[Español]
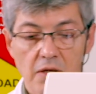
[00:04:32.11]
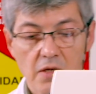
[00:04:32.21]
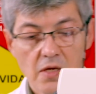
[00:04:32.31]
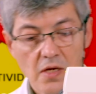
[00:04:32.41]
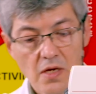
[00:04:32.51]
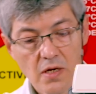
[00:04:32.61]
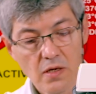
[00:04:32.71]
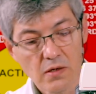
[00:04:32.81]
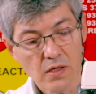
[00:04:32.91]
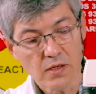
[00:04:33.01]
y
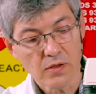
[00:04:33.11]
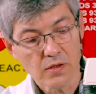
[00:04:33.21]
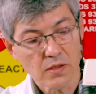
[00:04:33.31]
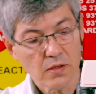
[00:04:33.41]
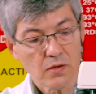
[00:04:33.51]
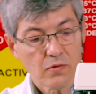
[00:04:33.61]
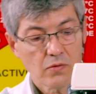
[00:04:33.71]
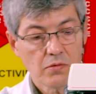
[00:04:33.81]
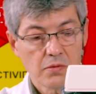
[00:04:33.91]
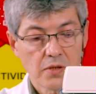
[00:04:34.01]
el lente
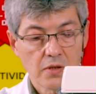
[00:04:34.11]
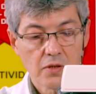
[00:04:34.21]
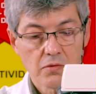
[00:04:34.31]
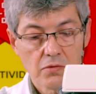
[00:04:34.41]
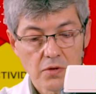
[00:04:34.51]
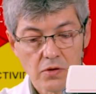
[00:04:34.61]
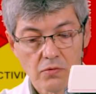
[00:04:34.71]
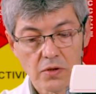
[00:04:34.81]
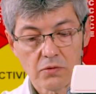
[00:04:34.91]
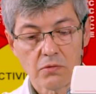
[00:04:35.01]
objetivo de
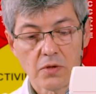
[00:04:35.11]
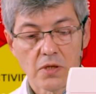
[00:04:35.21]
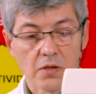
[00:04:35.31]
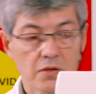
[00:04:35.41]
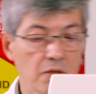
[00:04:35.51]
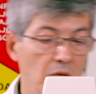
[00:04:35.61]
4x